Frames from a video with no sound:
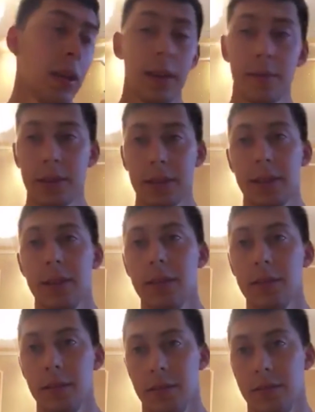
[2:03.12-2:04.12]
И в
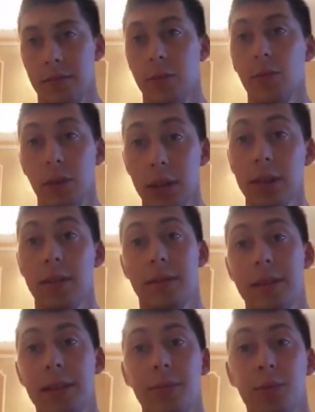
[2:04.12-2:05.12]
России, ну, эта
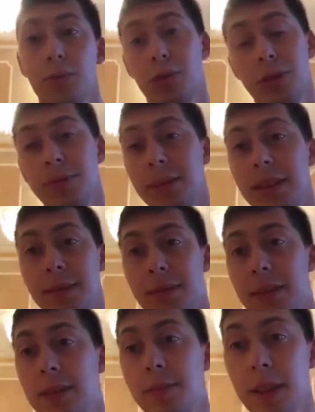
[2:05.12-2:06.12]
тема уже набирает
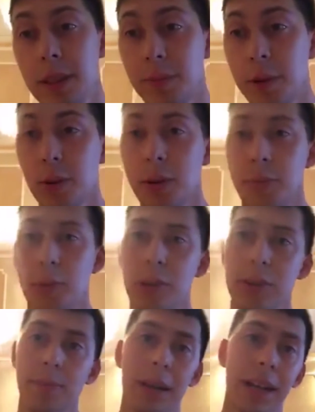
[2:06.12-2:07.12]
постепенно обороты,
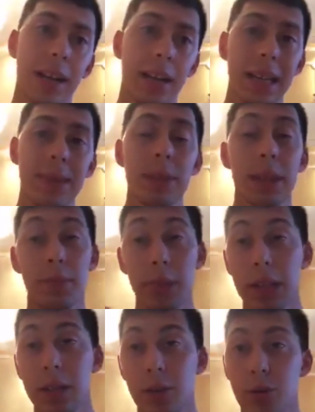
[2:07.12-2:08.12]
просто пока именно
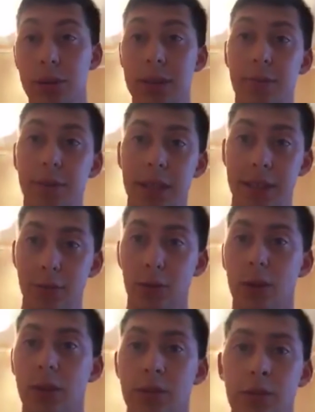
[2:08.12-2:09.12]
мало кто снимает
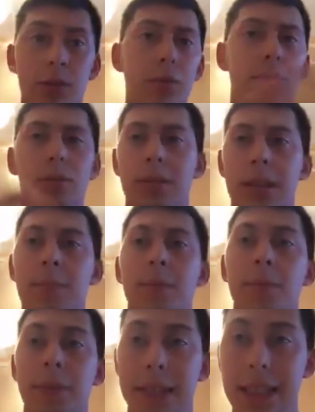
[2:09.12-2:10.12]
свое лицо, то есть как бы
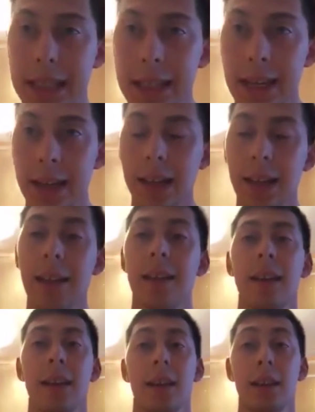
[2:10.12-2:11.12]
персонально,
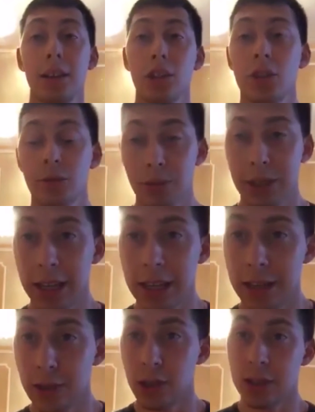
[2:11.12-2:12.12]
лично, вот как
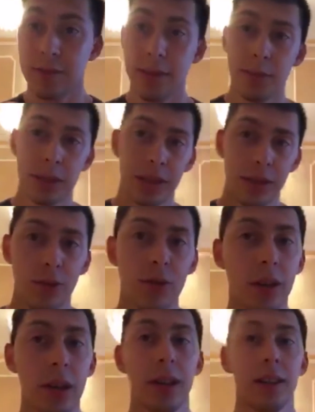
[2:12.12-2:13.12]
я сейчас с вами стою,
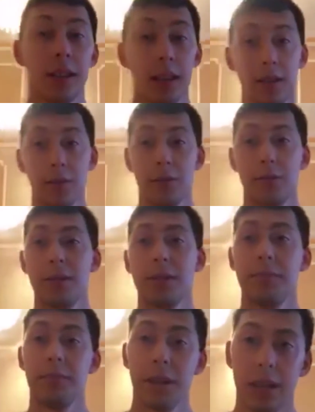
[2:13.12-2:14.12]
таких вот
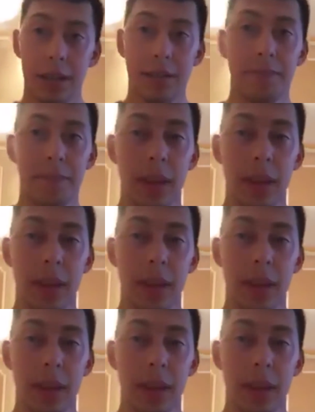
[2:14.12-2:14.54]
людей мало.